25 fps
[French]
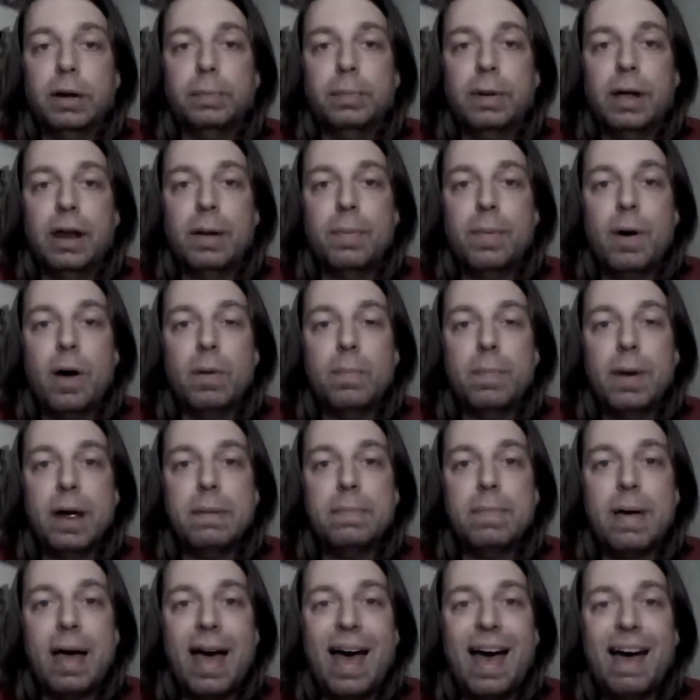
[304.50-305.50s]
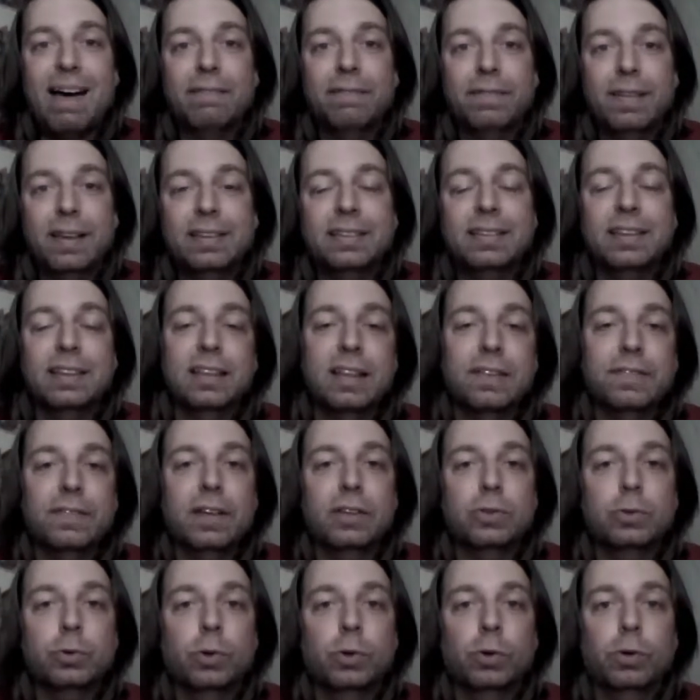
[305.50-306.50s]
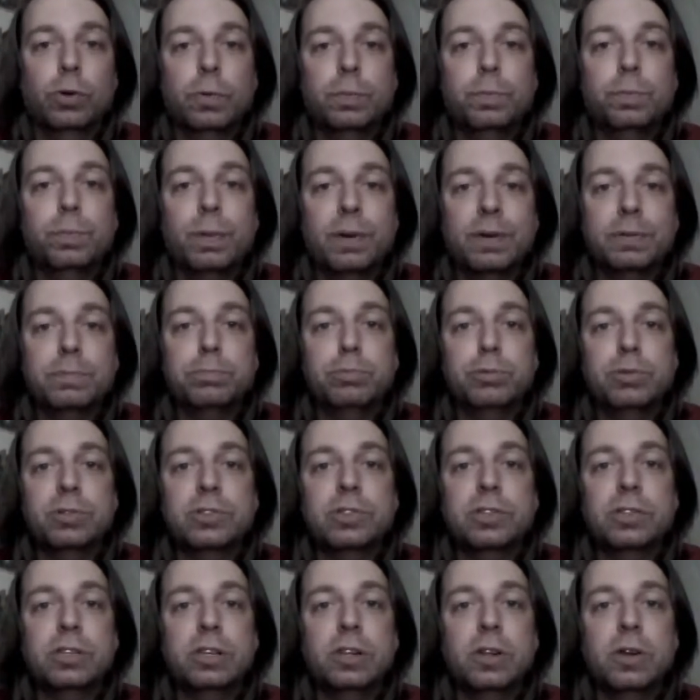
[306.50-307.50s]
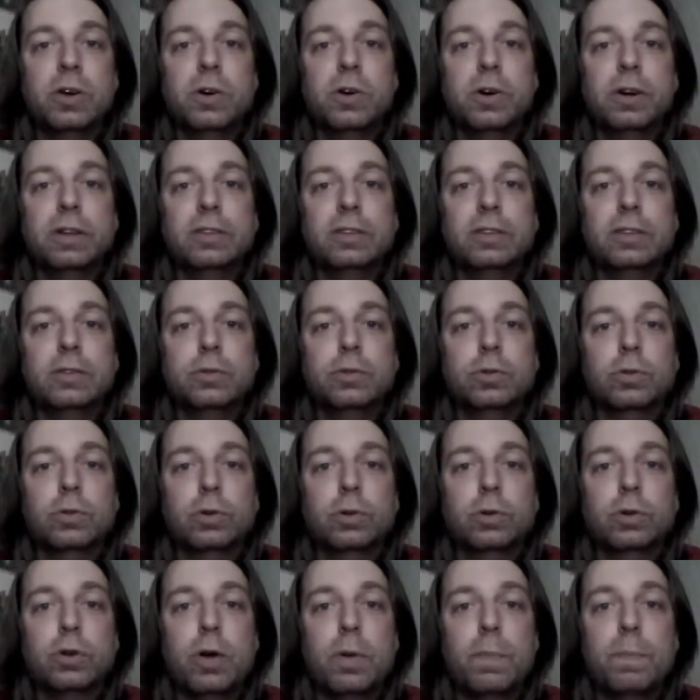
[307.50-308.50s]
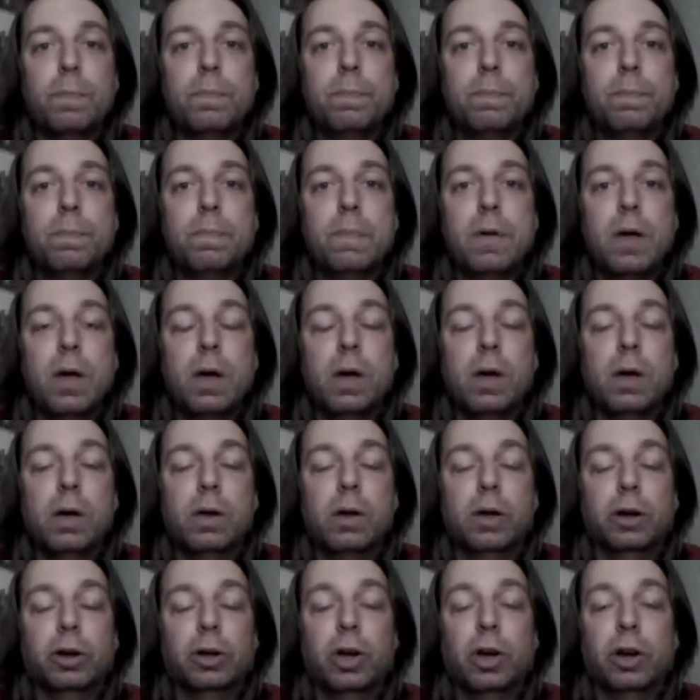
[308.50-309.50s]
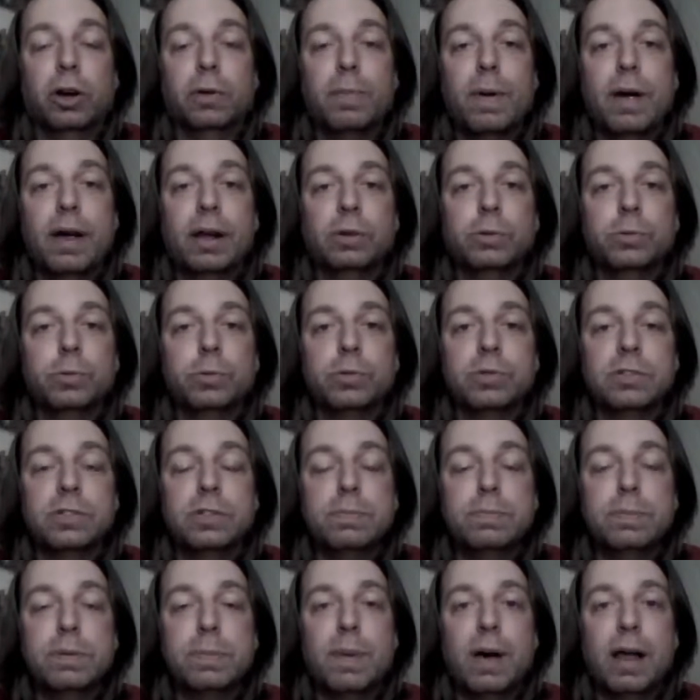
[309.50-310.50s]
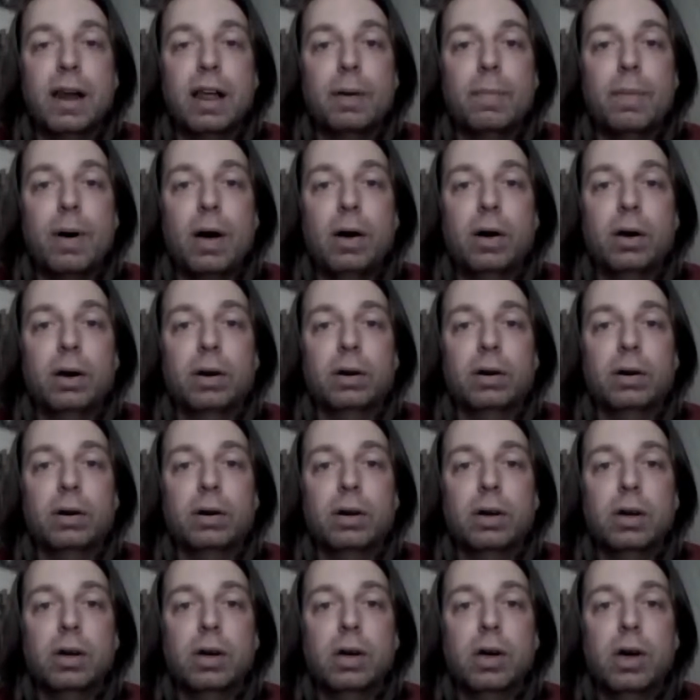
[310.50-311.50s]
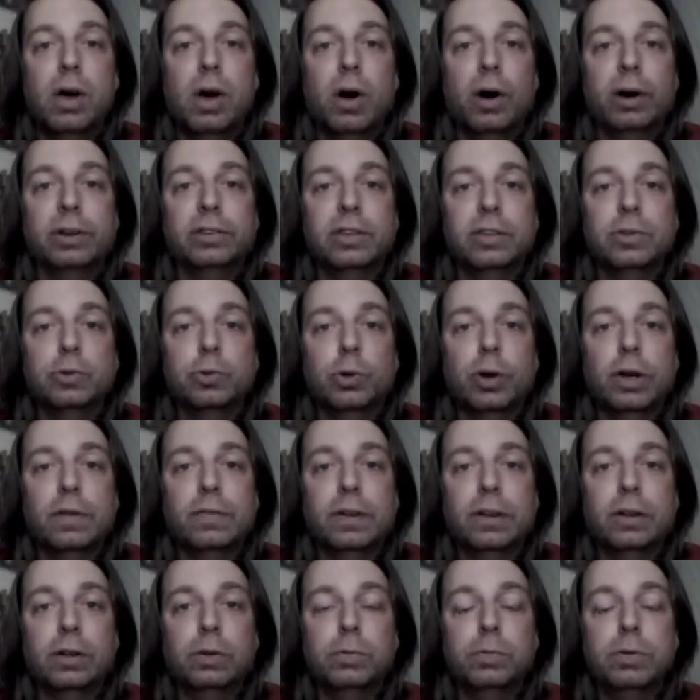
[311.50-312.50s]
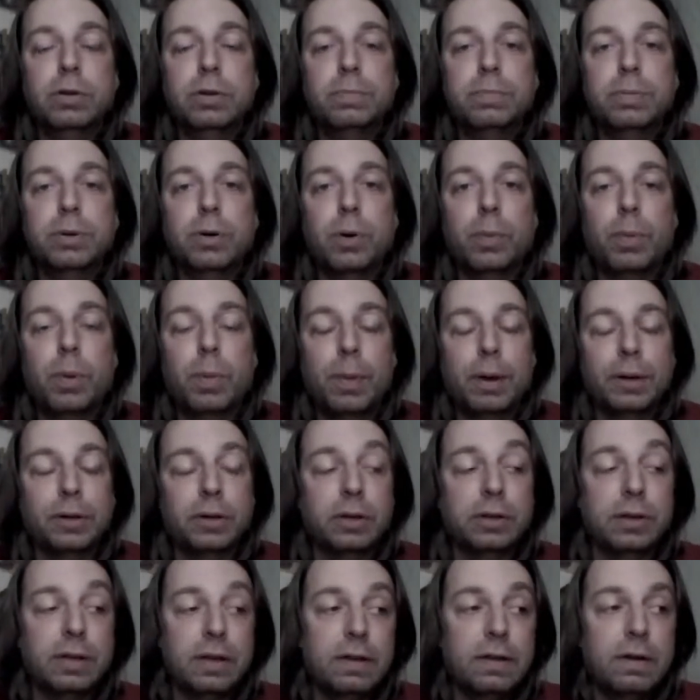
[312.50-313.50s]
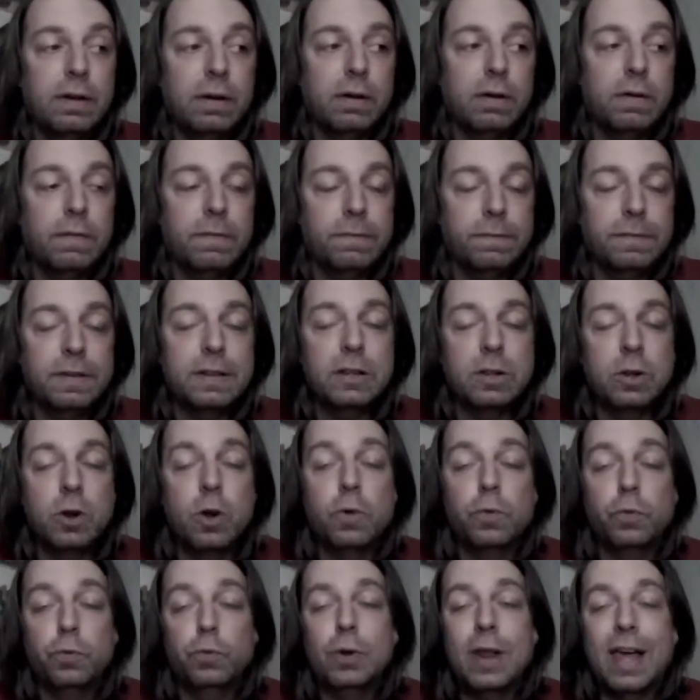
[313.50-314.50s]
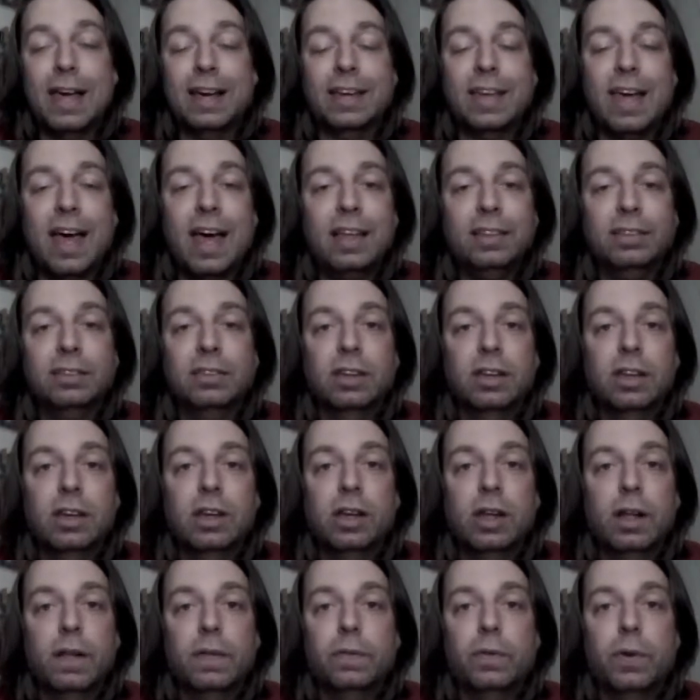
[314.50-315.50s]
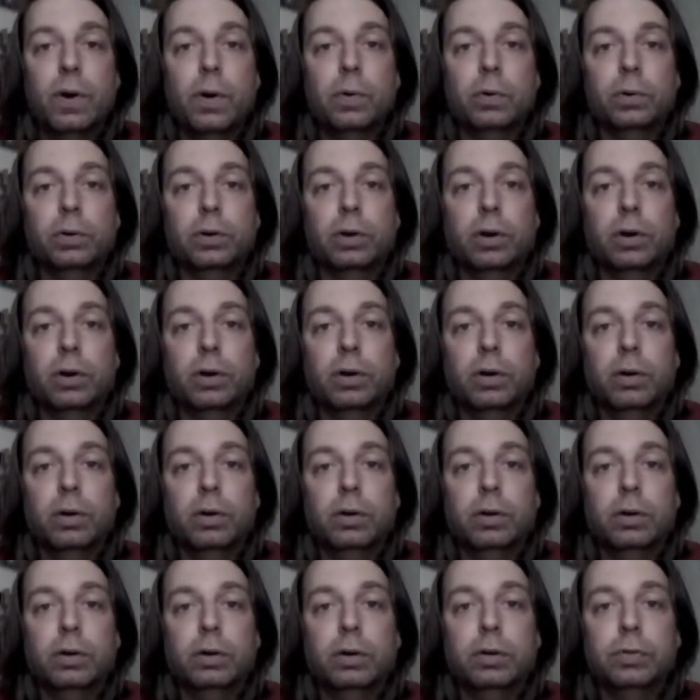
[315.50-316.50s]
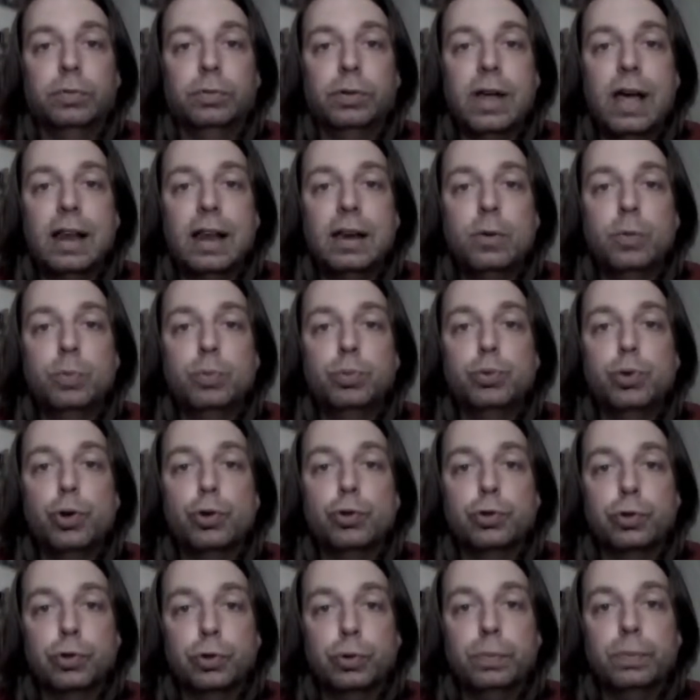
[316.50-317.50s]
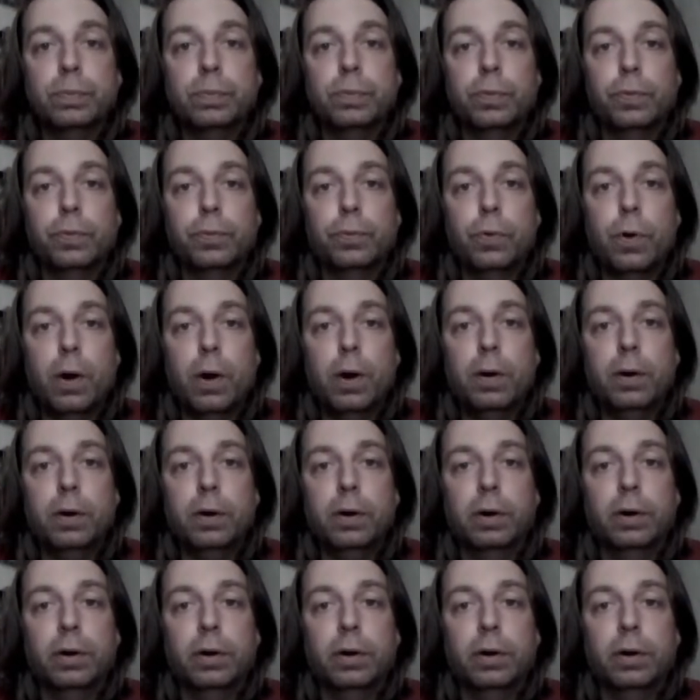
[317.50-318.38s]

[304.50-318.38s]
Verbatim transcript: avec Balabar, même avant cette aventure-là, puisqu'il a été sur le, euh, le croque-mère lui aussi, puis Balabar a, été dur avec lui, puis qu'à un moment donné, Finn l'a vu, la carte. Donc, il voulait aller au bout de ça, voir